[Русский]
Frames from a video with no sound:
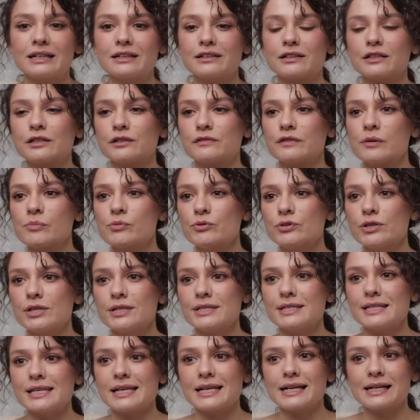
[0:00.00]
Э, вы
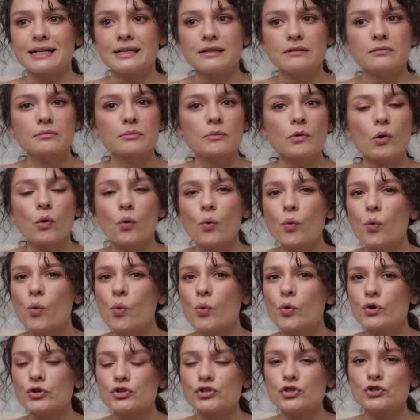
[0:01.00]
будете
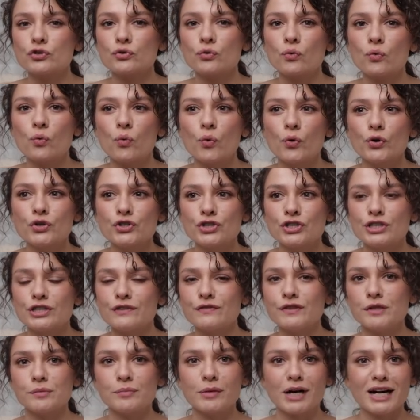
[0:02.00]
очень-очень
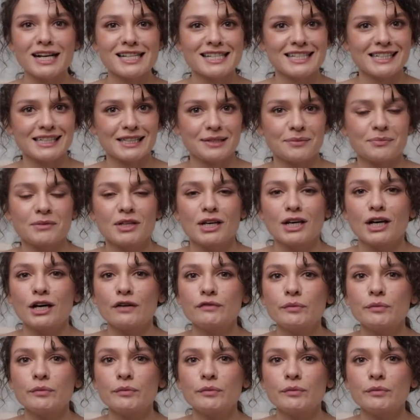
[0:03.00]
невнимательны.